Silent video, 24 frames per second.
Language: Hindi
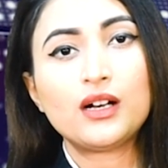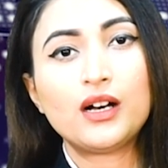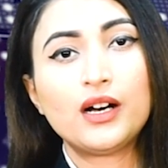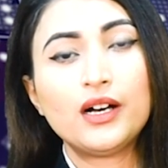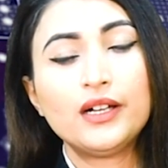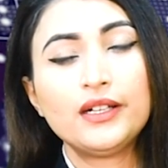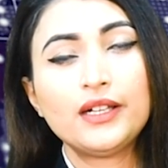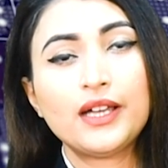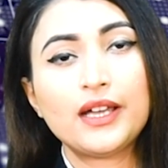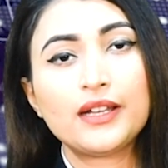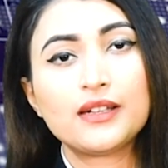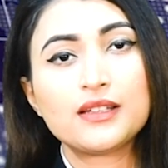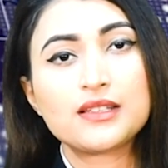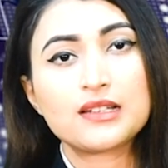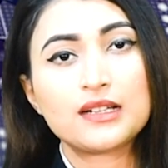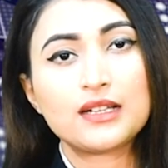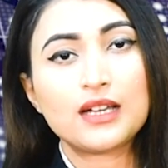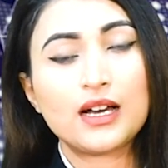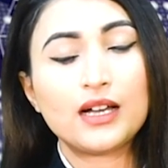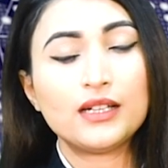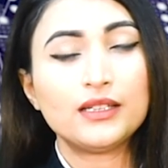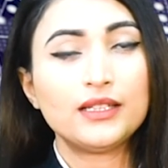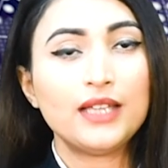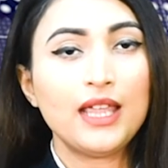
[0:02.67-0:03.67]
खान आए नज़र
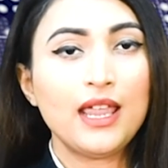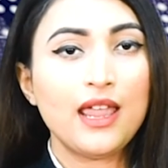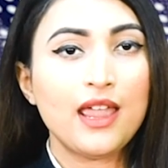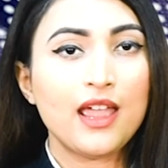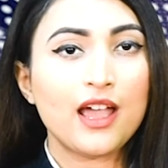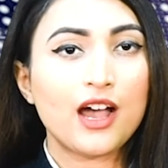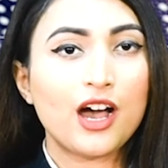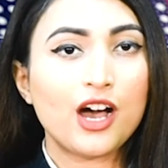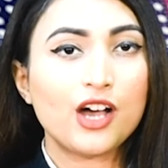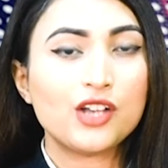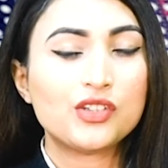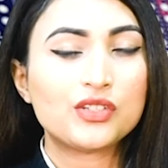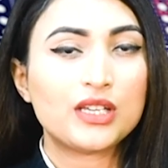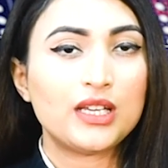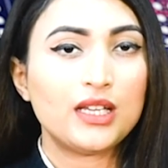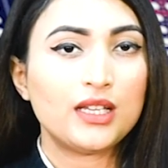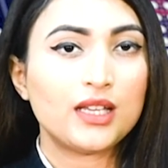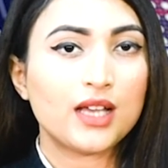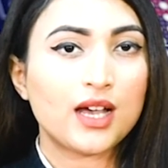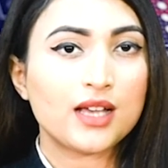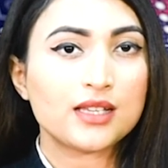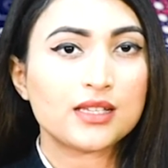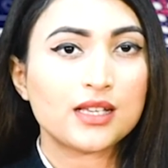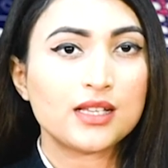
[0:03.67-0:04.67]
डालते हैं आज की
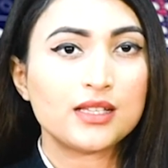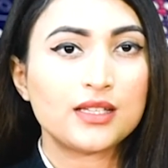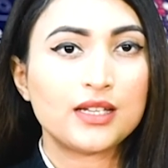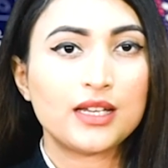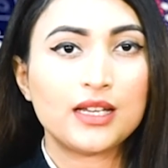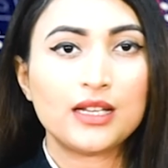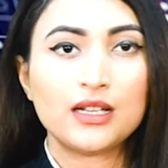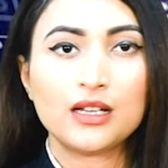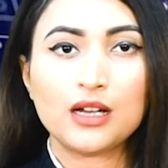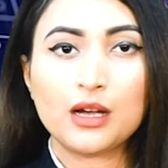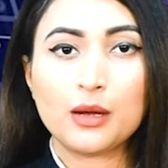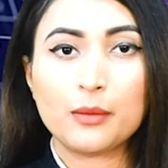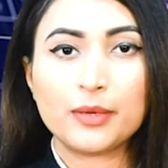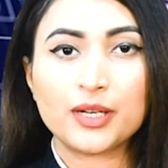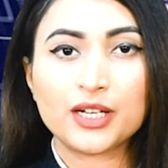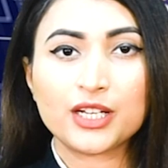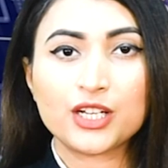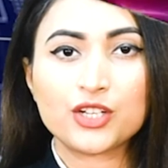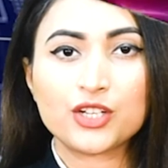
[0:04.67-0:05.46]
ताज़ा तरीन खबर